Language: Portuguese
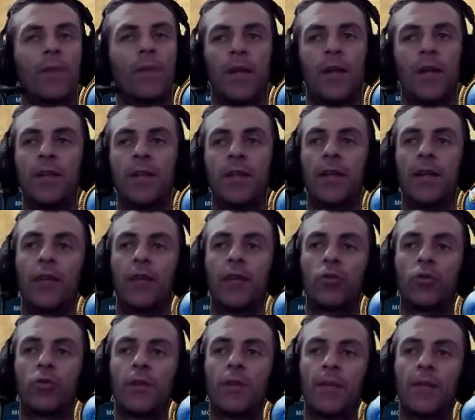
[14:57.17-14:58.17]
Ele já dá
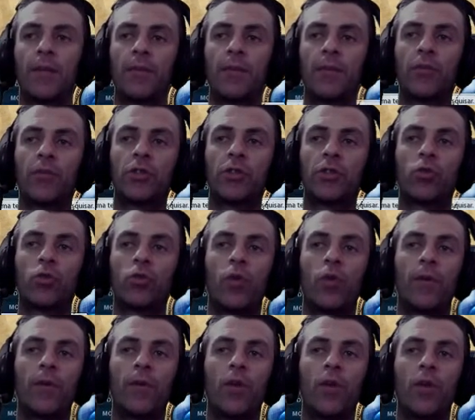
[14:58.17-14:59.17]
automaticamente para você
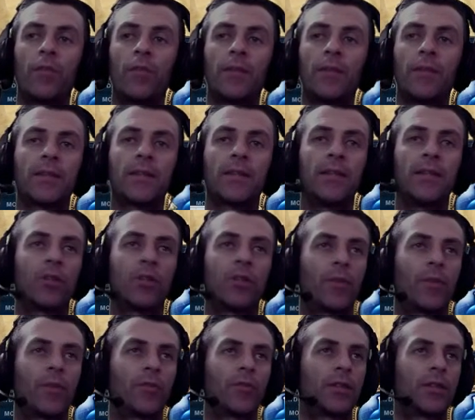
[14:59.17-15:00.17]
escolher uma nova pesquisa, ó,
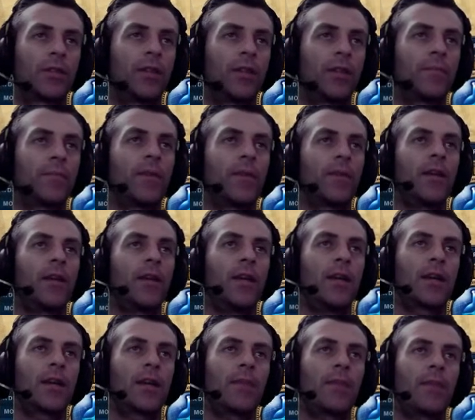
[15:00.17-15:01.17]
pra você já ir
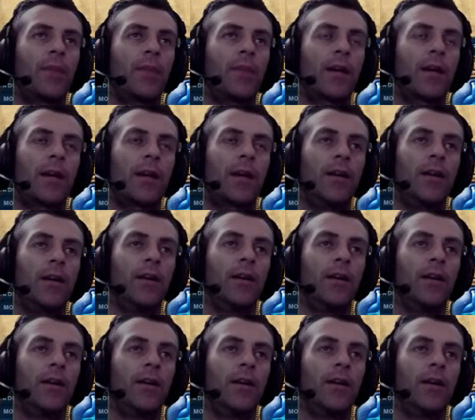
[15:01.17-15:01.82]
aqui pra cá.